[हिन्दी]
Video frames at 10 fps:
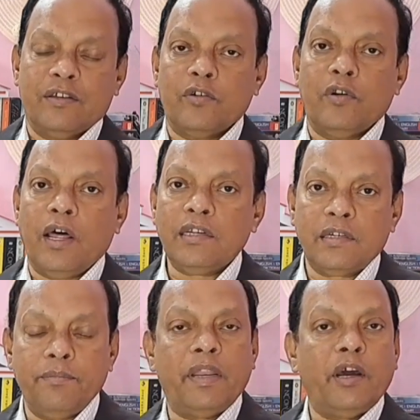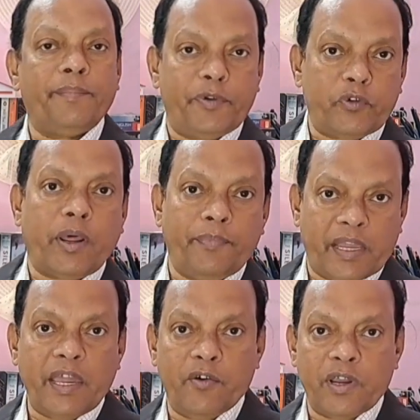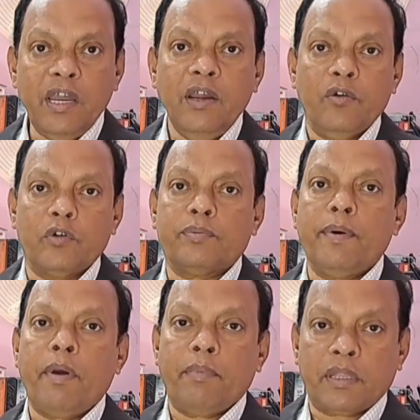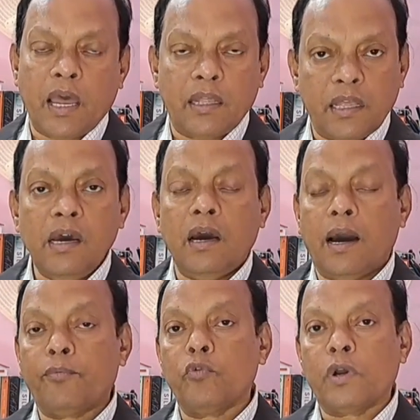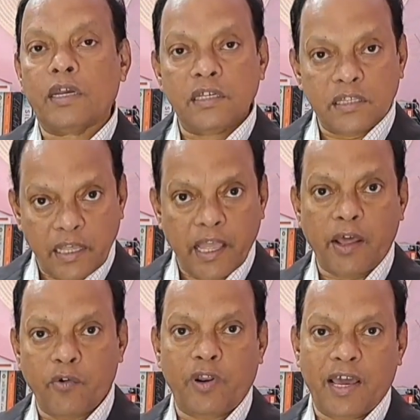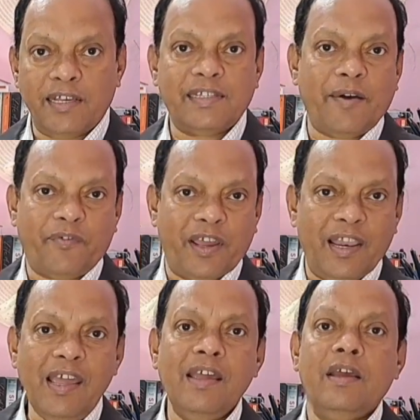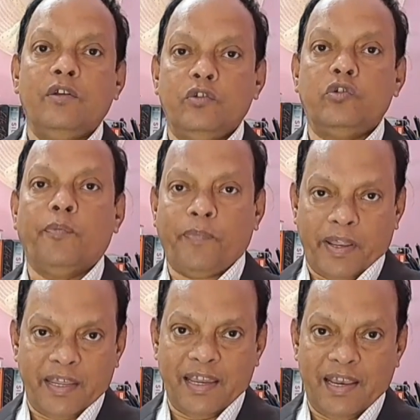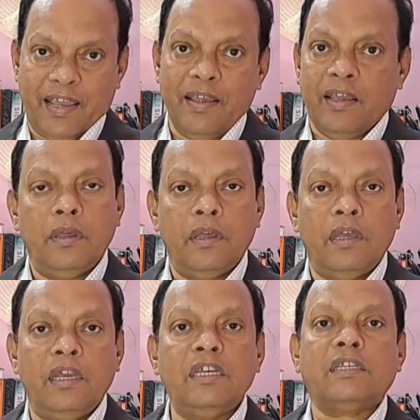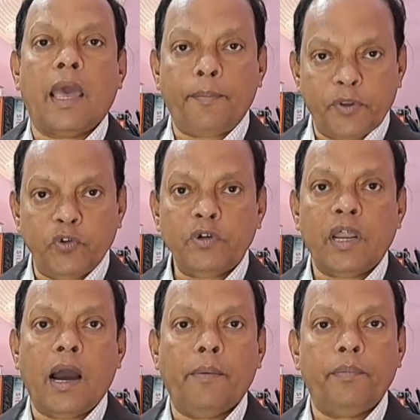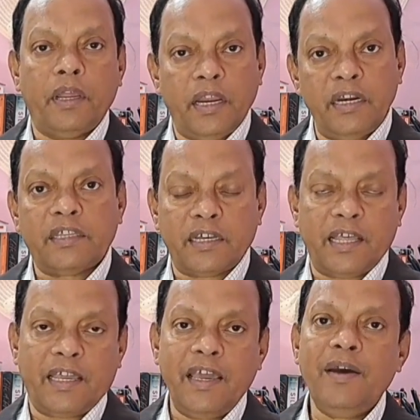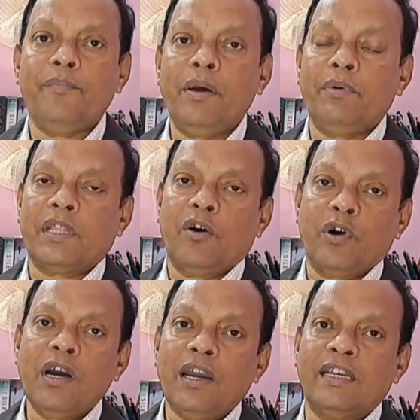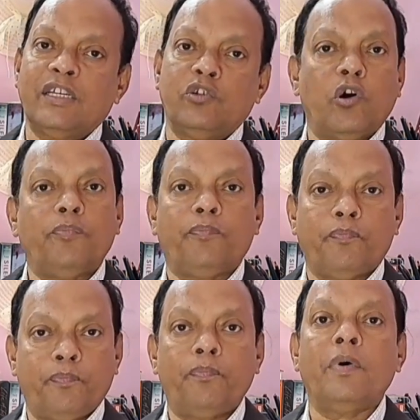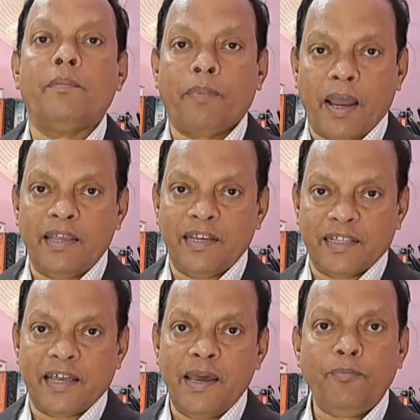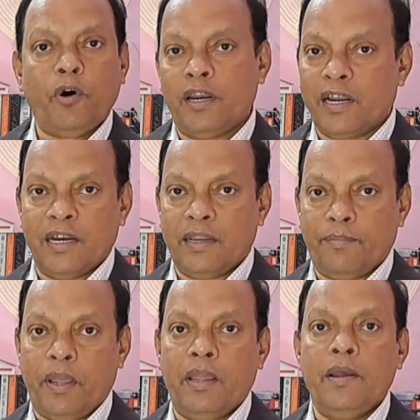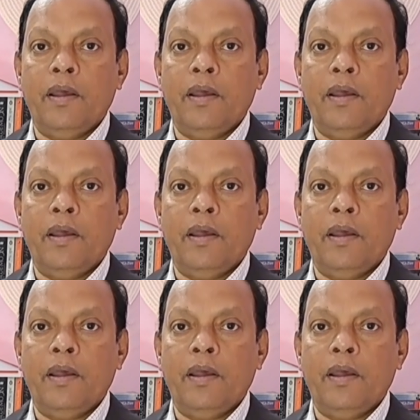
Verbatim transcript: सो so, लास्ट मेरा एपिसोड आप देखे होंगे उसमें मैं बताया था आपको कैसे तैयार होना है सैफ के लिए जॉब पाने के लिए इस एपिसोड आप इन तक देखिए मैं बताऊंगा कैसे जॉब पाया जाता है फॉरेन कंट्री पे